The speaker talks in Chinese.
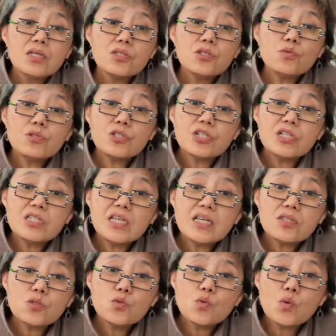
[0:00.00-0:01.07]
就直接
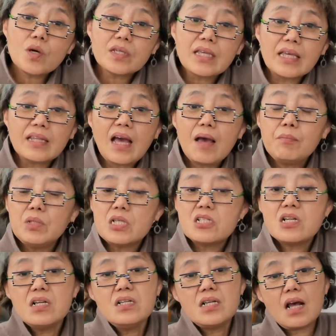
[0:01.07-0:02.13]
坐在他们的
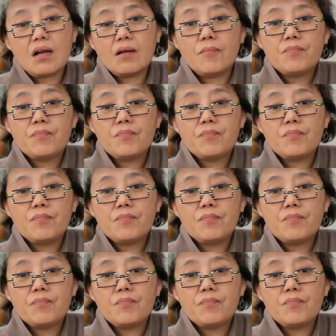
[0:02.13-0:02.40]
身上。